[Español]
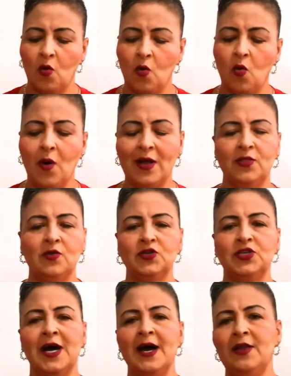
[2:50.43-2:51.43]
Cuando
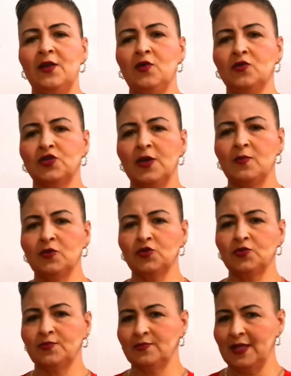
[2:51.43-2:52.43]
ya nos hemos,
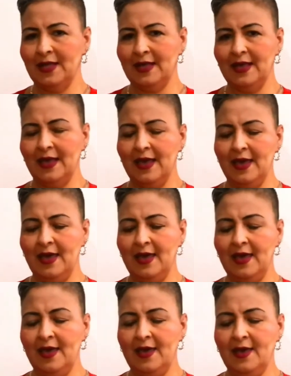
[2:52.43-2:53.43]

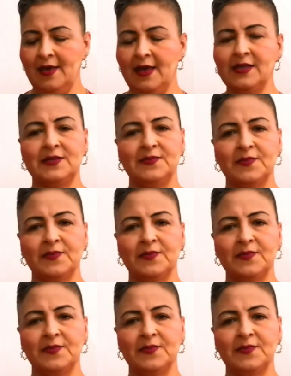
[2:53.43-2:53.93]
eh, eh, eh,